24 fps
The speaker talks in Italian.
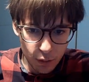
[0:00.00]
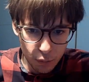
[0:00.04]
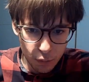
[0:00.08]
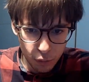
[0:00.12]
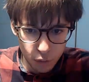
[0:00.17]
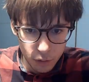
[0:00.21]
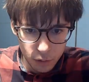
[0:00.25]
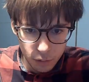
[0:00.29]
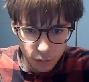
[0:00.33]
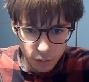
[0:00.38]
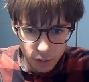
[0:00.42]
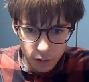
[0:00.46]
quello
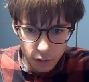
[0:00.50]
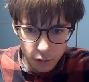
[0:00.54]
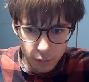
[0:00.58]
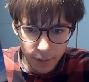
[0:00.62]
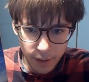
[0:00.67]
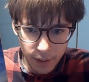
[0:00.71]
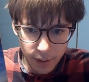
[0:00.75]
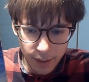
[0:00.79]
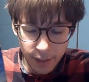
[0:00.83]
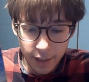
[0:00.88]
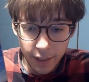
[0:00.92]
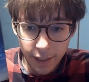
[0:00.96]
che dovete
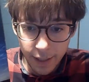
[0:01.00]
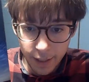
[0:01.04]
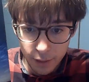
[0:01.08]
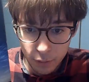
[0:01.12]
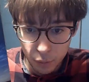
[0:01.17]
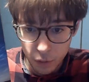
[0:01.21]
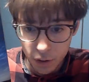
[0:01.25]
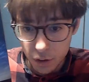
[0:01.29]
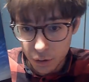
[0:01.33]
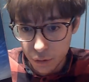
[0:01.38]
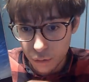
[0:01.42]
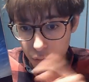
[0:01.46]
comprare è
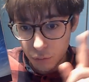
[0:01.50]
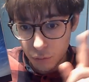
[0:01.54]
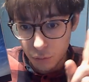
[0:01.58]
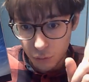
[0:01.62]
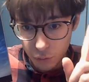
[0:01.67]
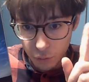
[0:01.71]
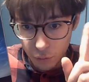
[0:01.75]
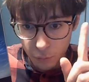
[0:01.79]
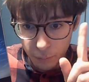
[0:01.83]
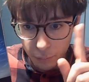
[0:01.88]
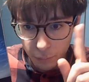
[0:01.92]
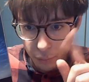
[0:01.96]
questo.
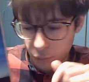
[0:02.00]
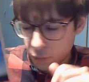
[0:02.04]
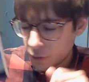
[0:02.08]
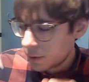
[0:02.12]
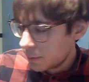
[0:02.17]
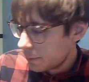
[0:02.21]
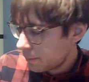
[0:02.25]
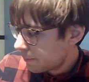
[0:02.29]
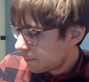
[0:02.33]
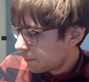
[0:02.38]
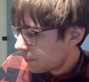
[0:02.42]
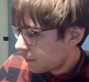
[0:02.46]
Oppure